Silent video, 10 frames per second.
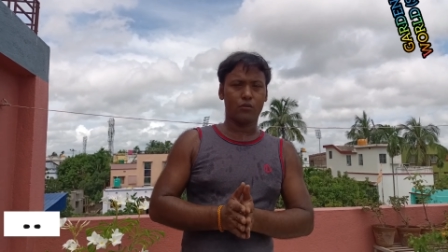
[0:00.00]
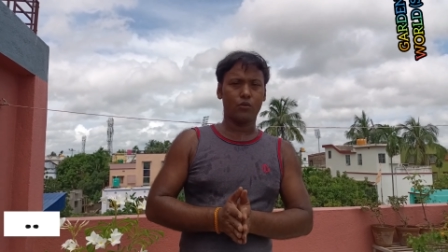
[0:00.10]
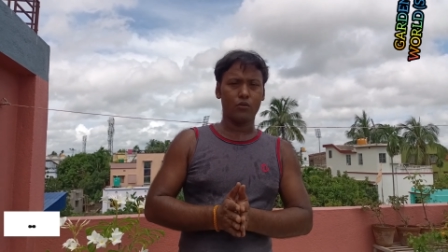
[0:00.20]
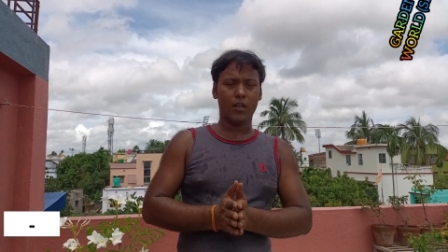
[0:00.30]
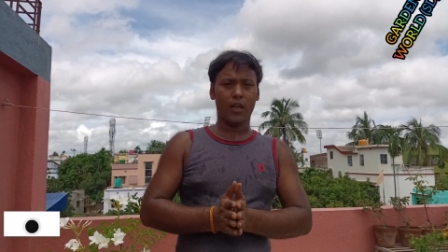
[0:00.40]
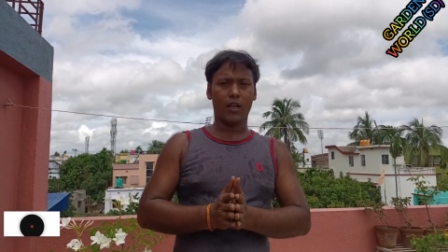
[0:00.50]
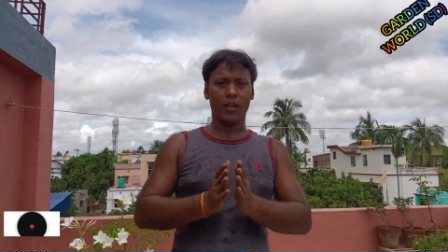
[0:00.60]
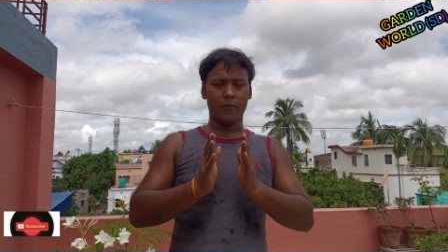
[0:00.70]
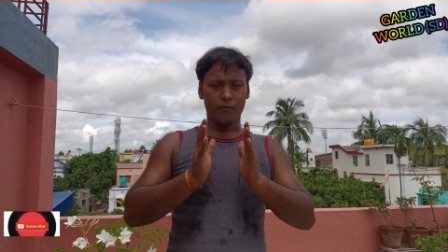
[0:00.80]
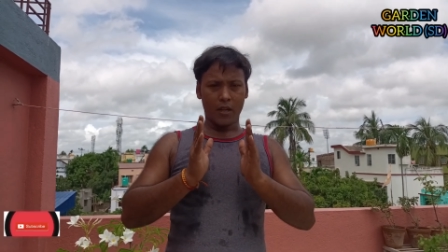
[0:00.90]
सुन रहे
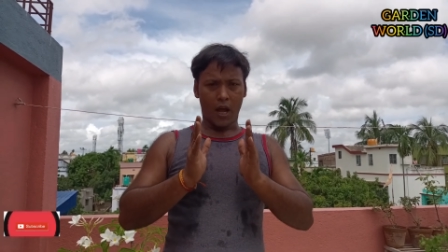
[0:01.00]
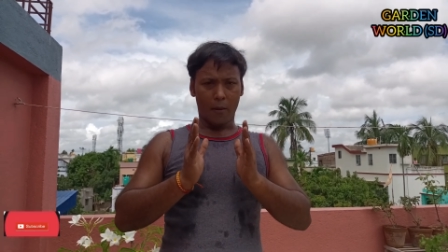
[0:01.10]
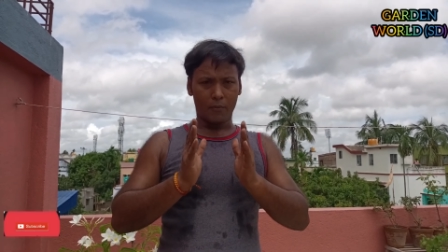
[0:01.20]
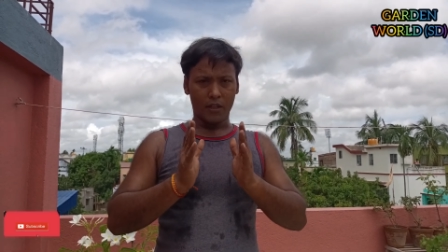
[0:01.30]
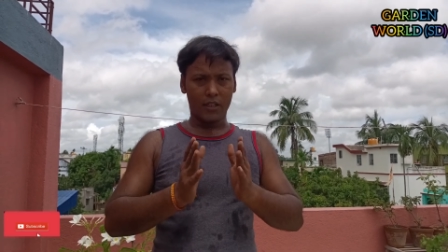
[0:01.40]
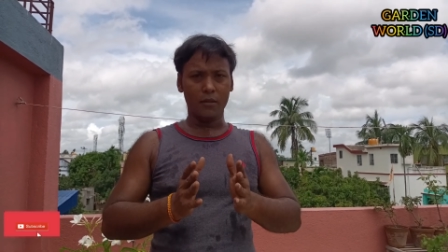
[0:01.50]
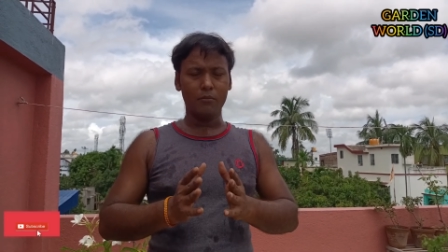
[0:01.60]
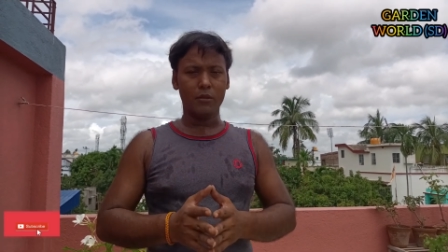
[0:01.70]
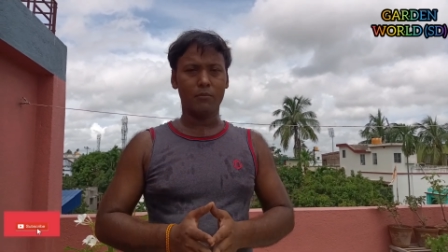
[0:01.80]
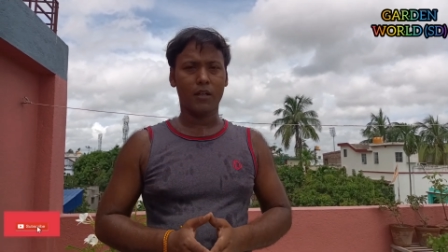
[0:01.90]
हैं अपने
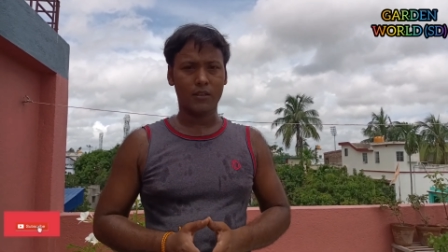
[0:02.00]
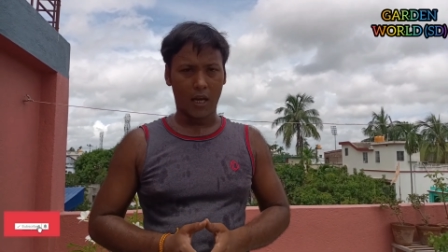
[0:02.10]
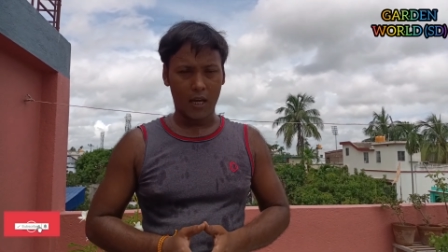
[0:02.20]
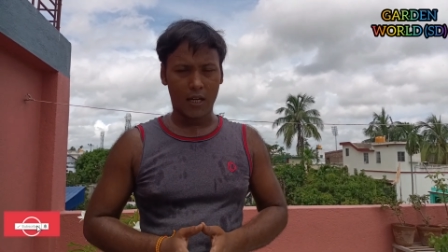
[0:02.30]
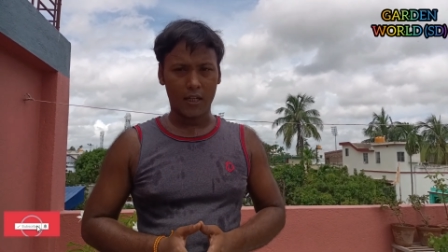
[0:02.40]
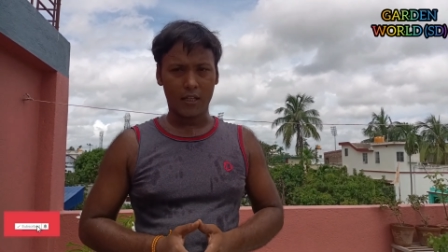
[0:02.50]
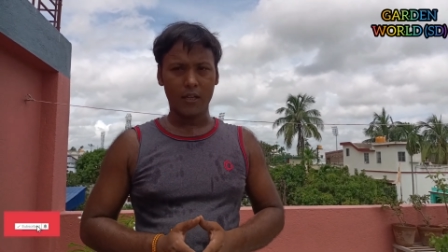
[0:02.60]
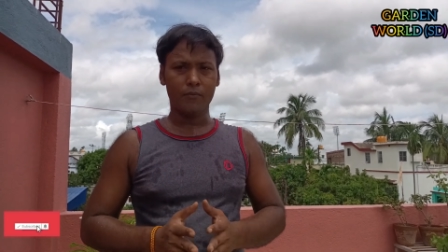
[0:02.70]
कीमती वक्त ज़ाया करके